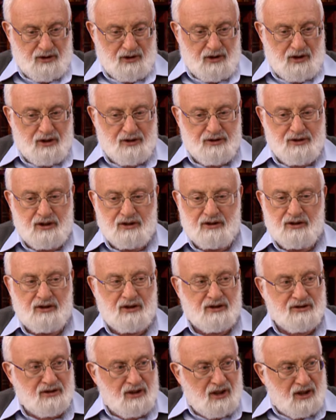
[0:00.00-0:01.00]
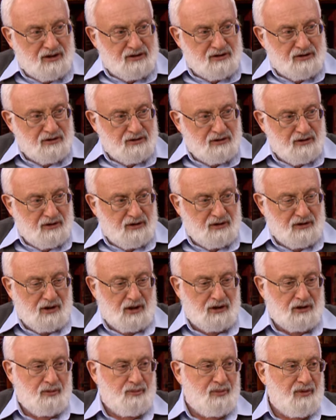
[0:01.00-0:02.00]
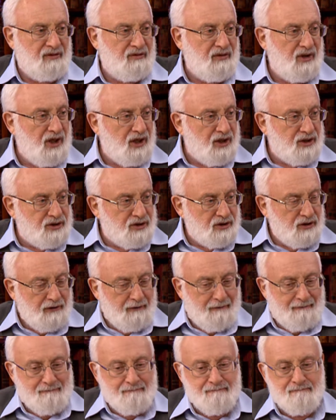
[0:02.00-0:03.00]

или где-то достать, как-то привлечь,